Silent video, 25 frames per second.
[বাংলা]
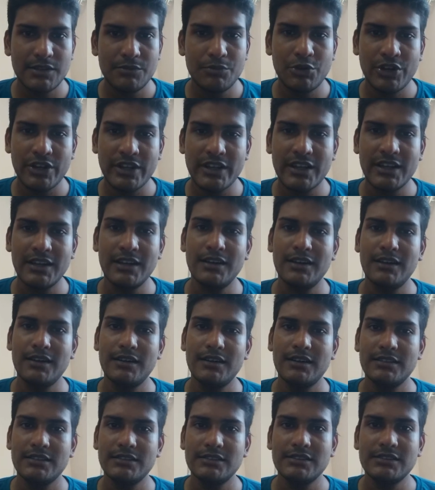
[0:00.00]
পরীক্ষা
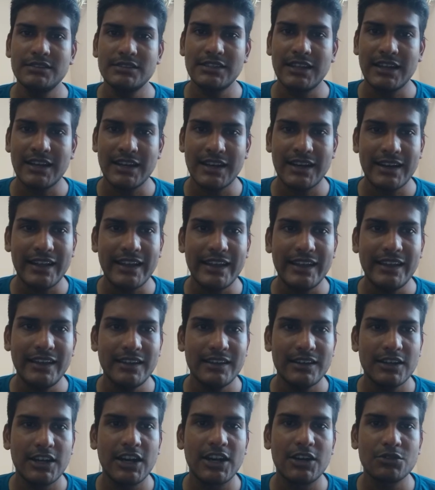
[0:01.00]
যারা নেয়
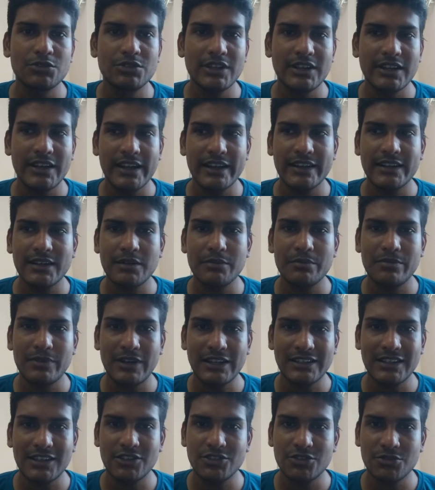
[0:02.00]
ওদেরকে একটা
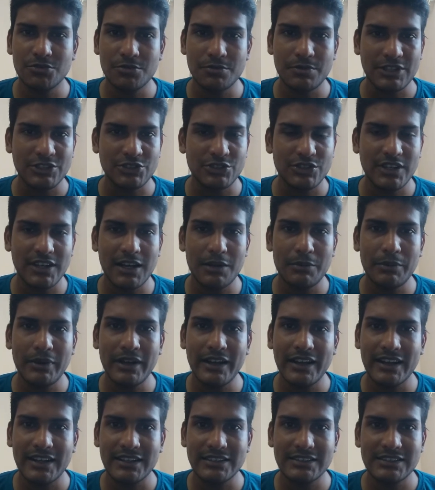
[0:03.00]
ভাতা অথবা পাঁচশো টাকা বা
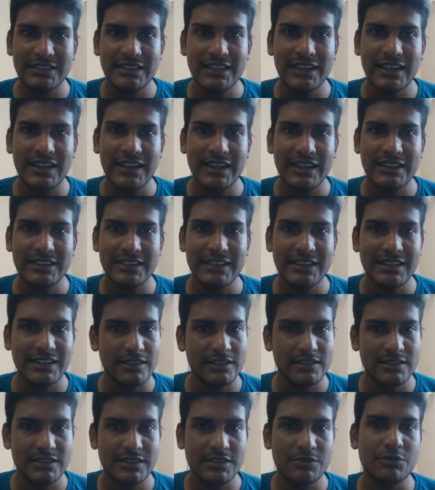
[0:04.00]
এক হাজার টাকা
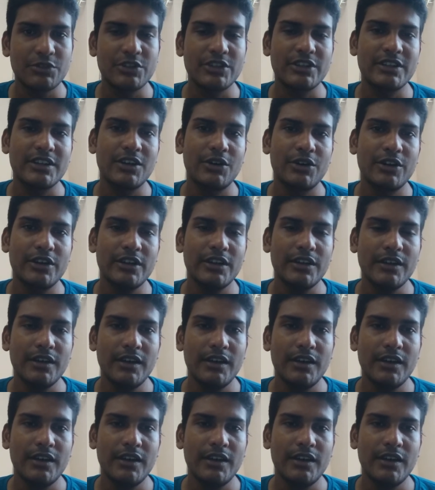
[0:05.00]
একদিনের যে পরীক্ষা হয়